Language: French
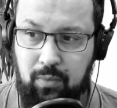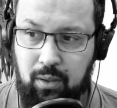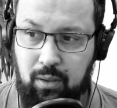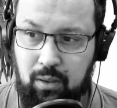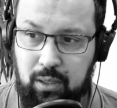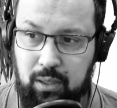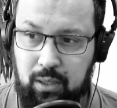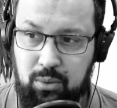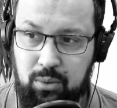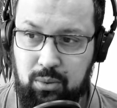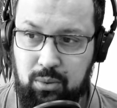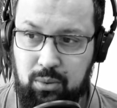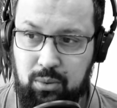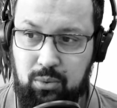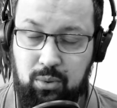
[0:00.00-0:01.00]
la question
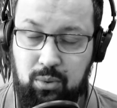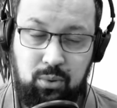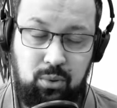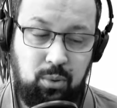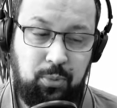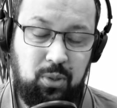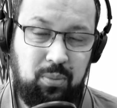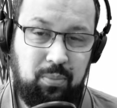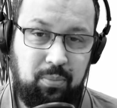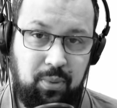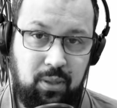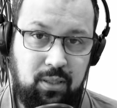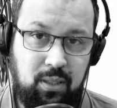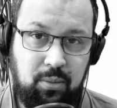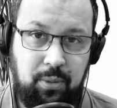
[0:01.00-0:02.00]
du, temps ne se pose pas
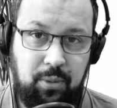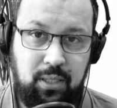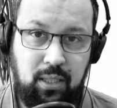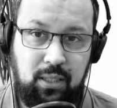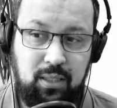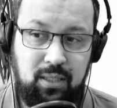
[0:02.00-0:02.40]
de cette manière-là.